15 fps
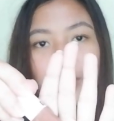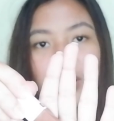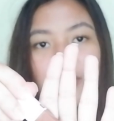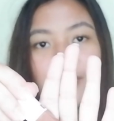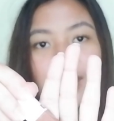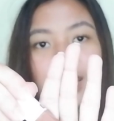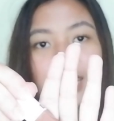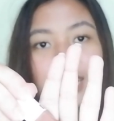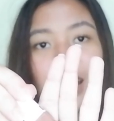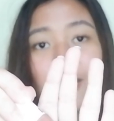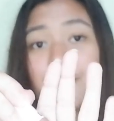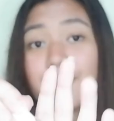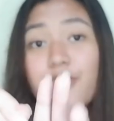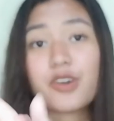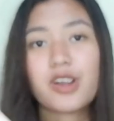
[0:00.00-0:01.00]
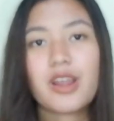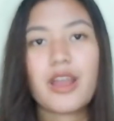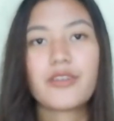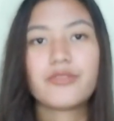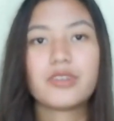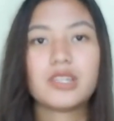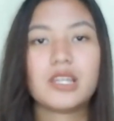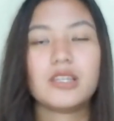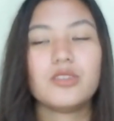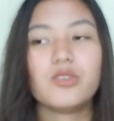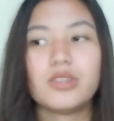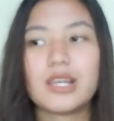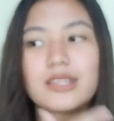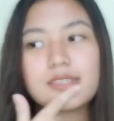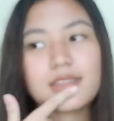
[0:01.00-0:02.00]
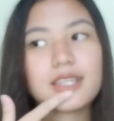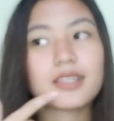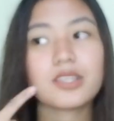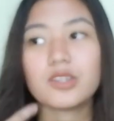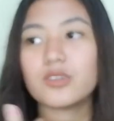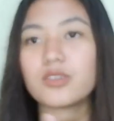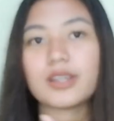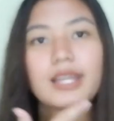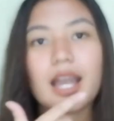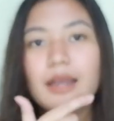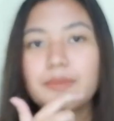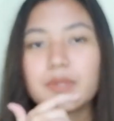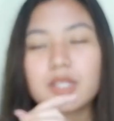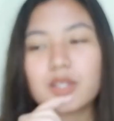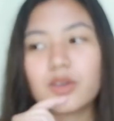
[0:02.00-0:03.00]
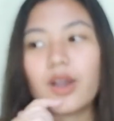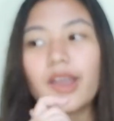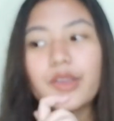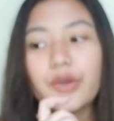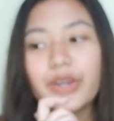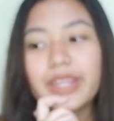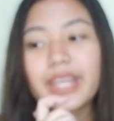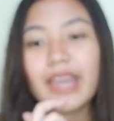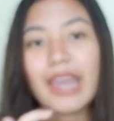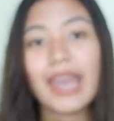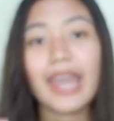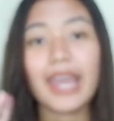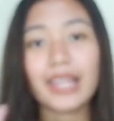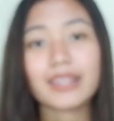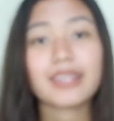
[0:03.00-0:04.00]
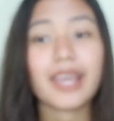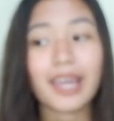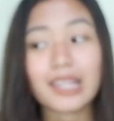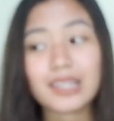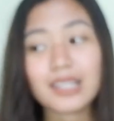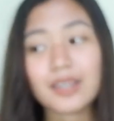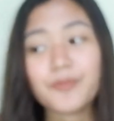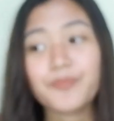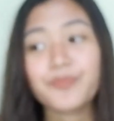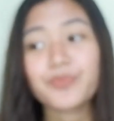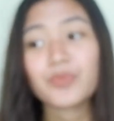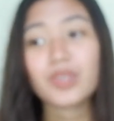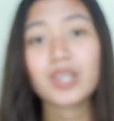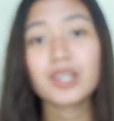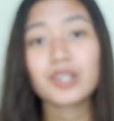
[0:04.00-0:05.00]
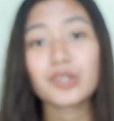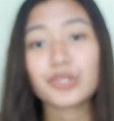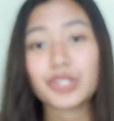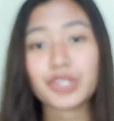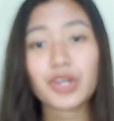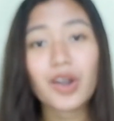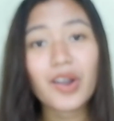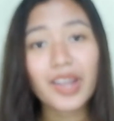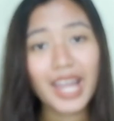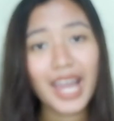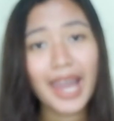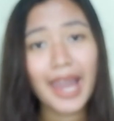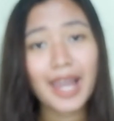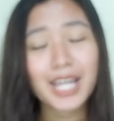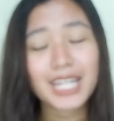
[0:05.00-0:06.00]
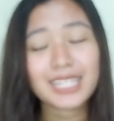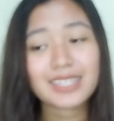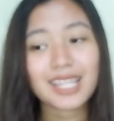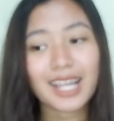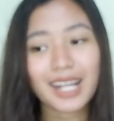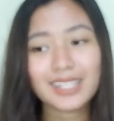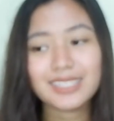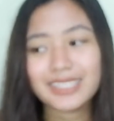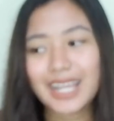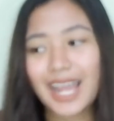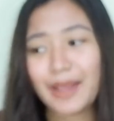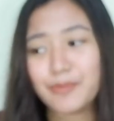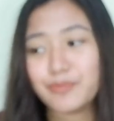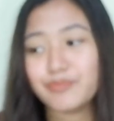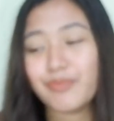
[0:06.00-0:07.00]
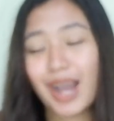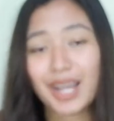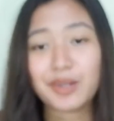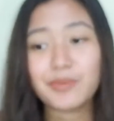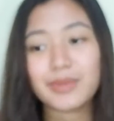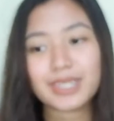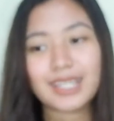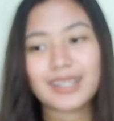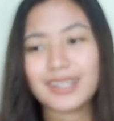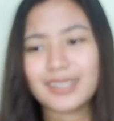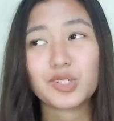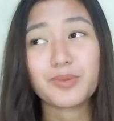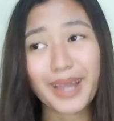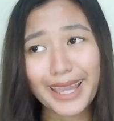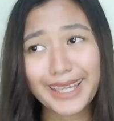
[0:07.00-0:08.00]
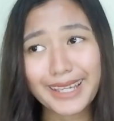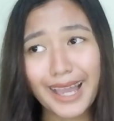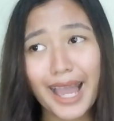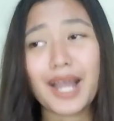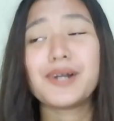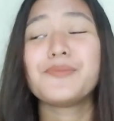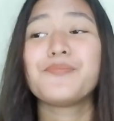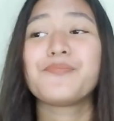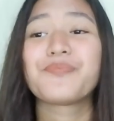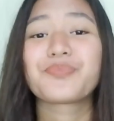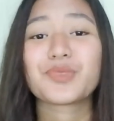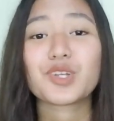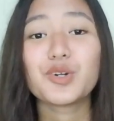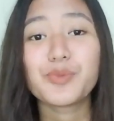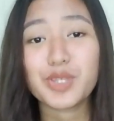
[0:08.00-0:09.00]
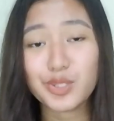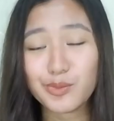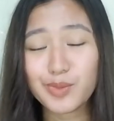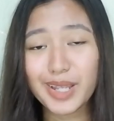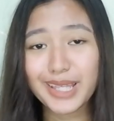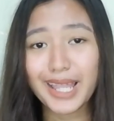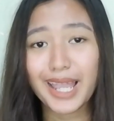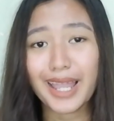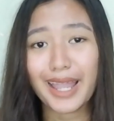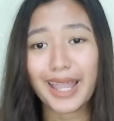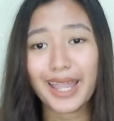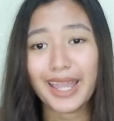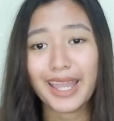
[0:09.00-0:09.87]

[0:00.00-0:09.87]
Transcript: perfect siya for everyday nude. As in, ito yung gamit ko ngayon. And then, totoo nga, ang tagal niya bago matanggal. Kumain ka, uminom ka na,